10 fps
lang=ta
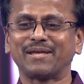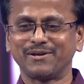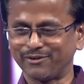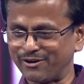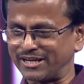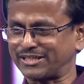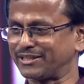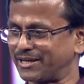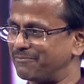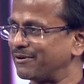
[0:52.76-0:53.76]
இவ்வளோ
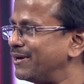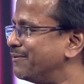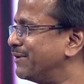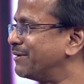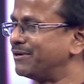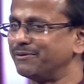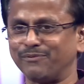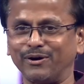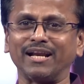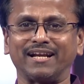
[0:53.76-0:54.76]
வருஷத்துக்கு அப்புறம் மறுபடியும்
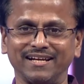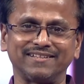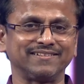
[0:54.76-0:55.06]
பொங்கல் ரிலீஸ்